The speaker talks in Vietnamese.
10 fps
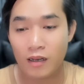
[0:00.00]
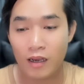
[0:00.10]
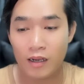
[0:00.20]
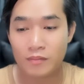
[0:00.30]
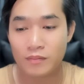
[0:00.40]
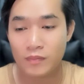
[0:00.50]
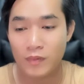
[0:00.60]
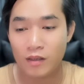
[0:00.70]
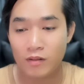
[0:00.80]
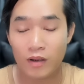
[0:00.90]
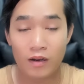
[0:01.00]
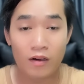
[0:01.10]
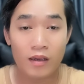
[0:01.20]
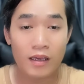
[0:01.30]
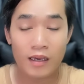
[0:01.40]
đó phải
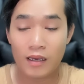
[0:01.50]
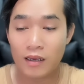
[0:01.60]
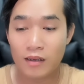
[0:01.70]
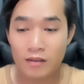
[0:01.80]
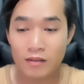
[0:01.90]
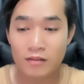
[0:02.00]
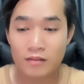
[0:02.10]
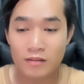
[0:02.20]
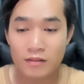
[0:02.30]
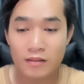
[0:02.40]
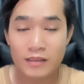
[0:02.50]
nói uh,